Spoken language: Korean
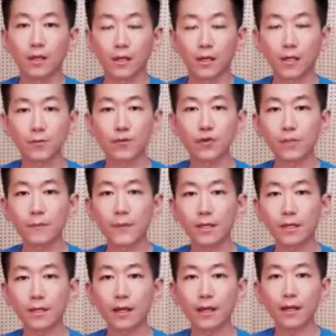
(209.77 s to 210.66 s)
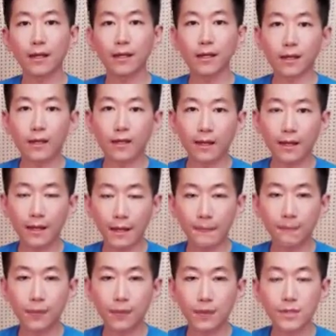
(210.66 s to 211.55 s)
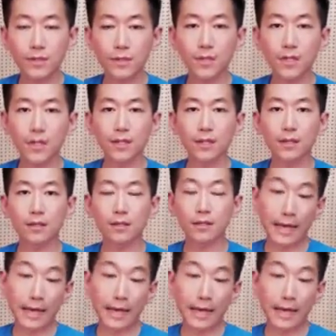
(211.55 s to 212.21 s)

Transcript: 일주일마다 한 번씩